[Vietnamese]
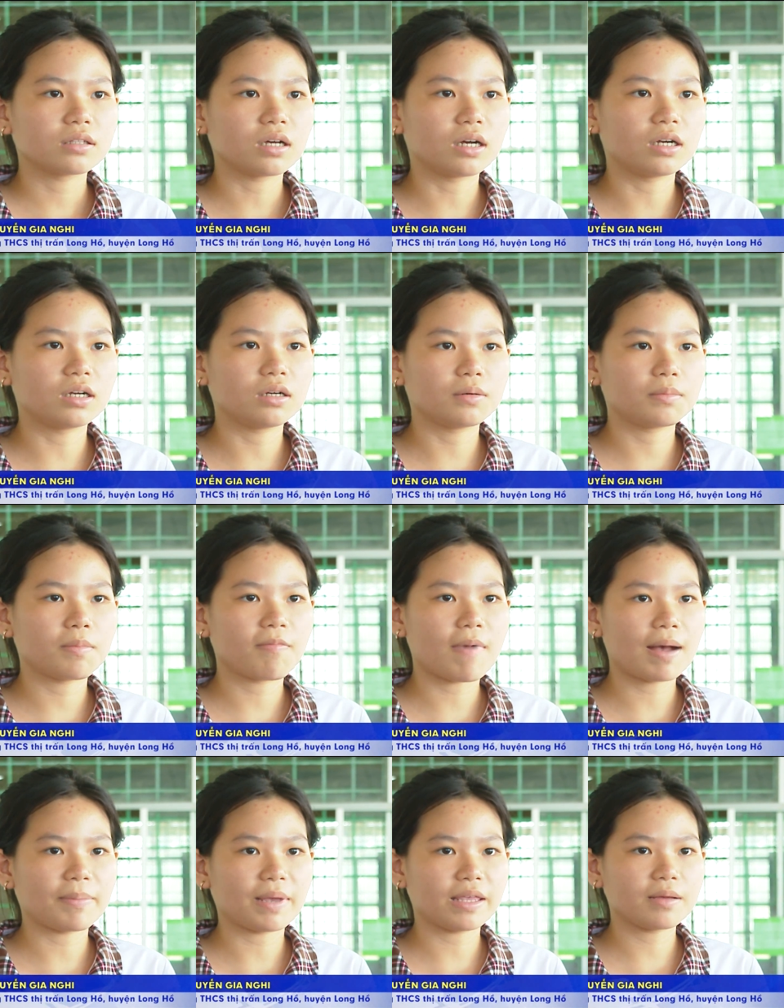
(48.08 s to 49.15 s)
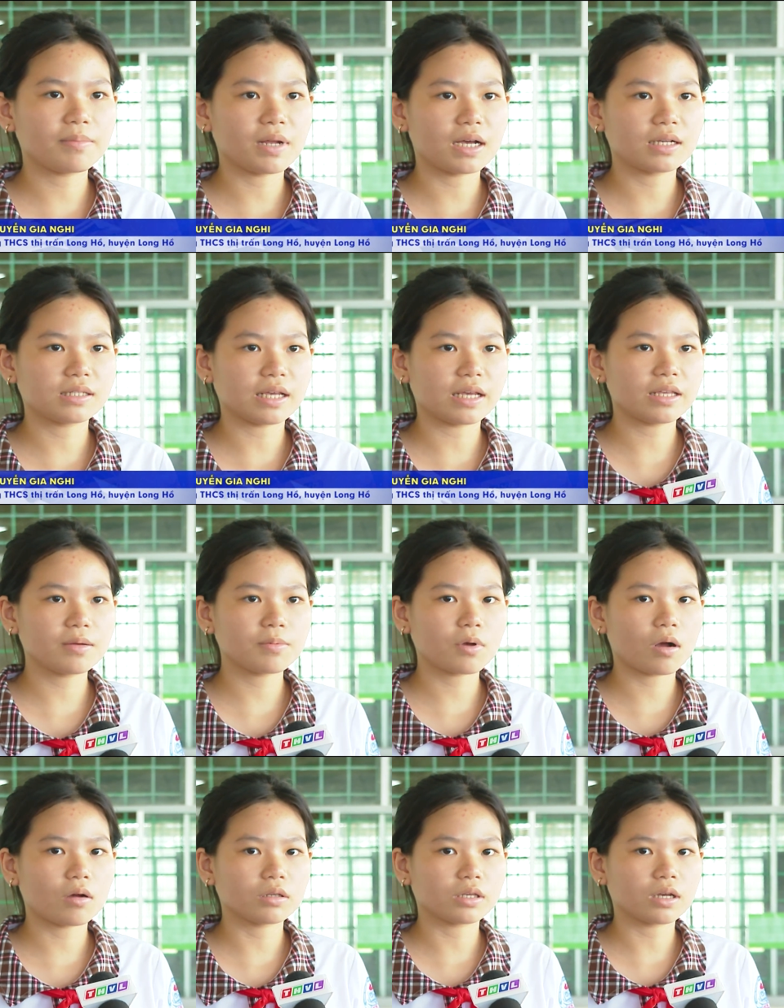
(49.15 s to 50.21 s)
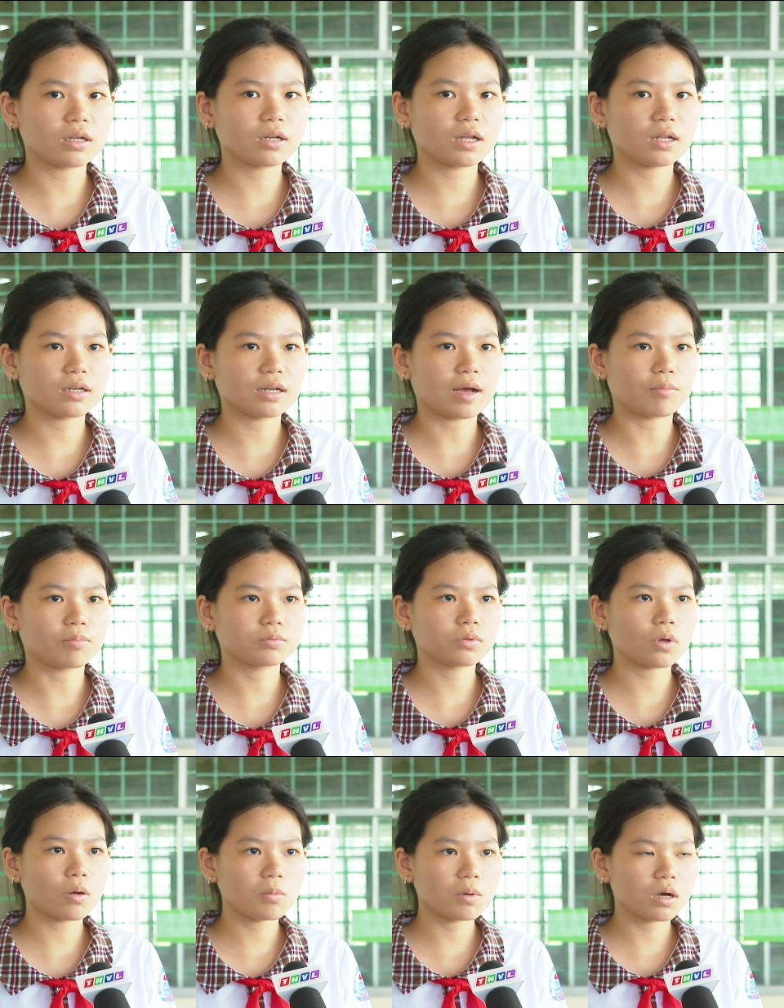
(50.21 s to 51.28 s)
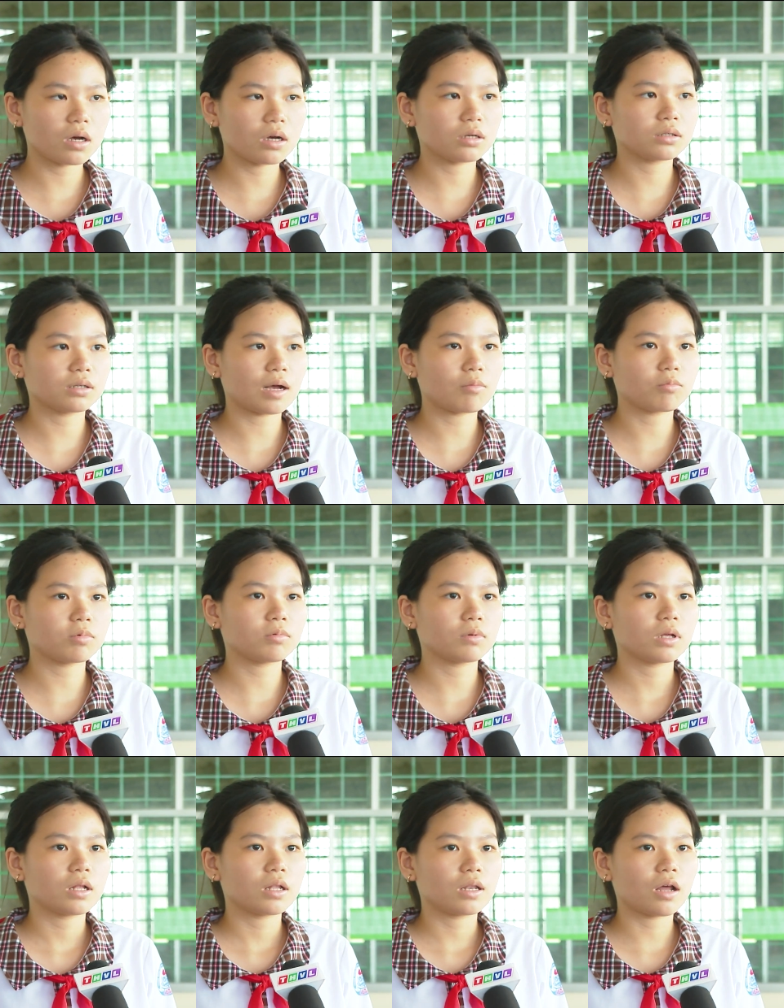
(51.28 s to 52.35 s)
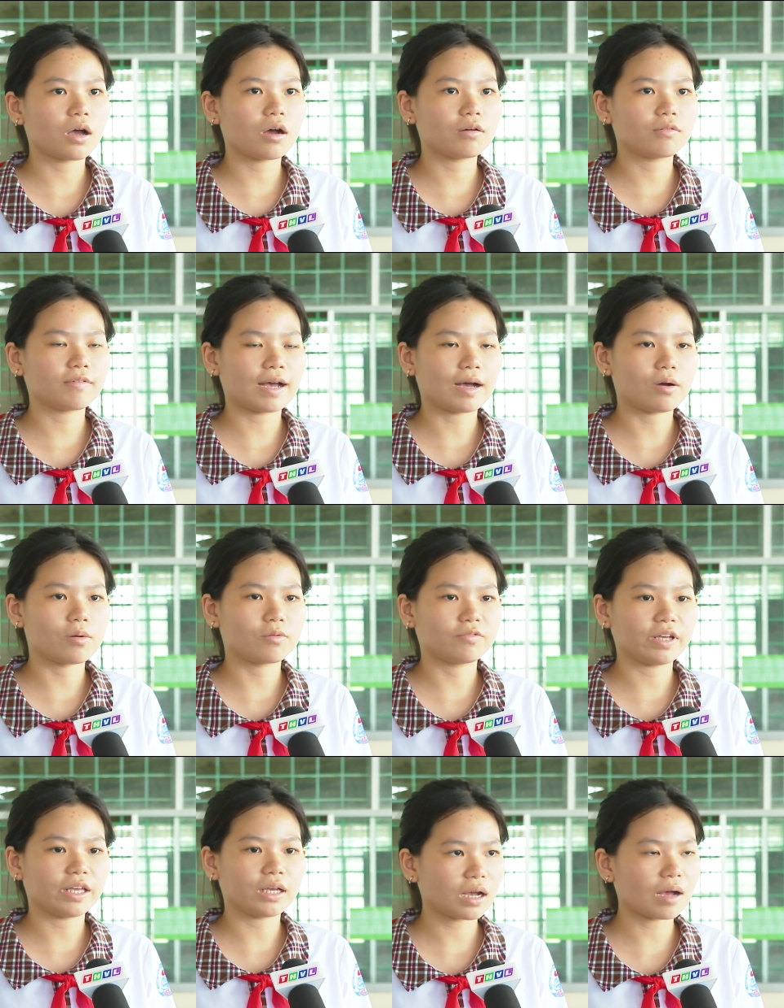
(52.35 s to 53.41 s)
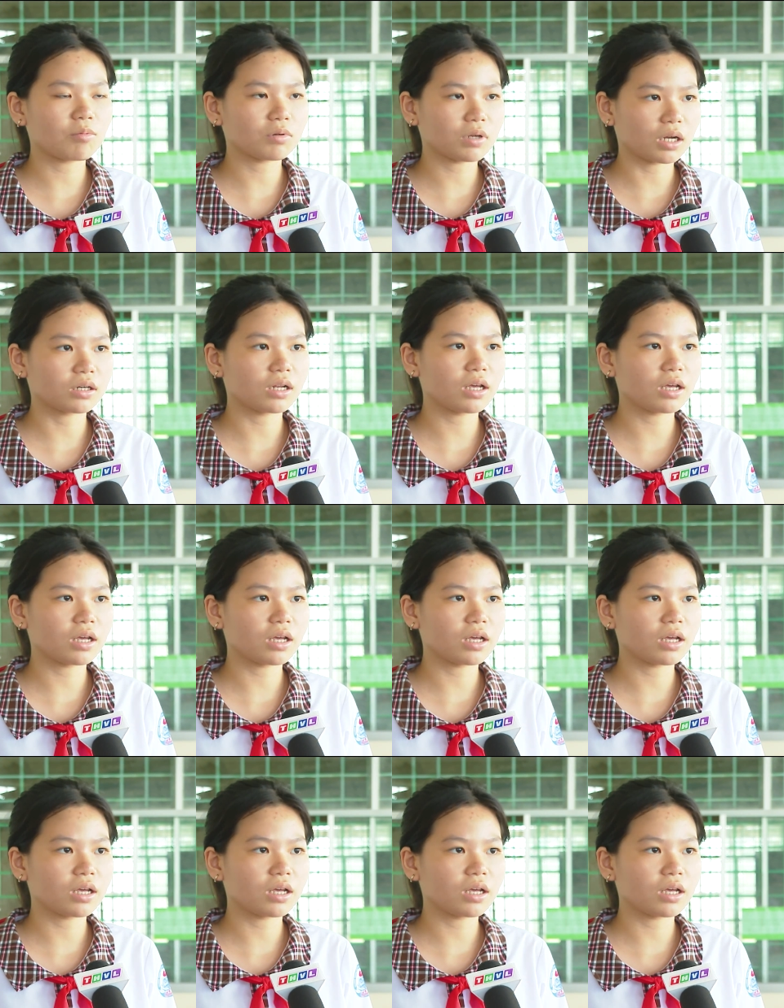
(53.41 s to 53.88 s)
Từ ba mẹ giúp đỡ sẽ giúp con trở nên học tốt hơn, không lo vào việc không cần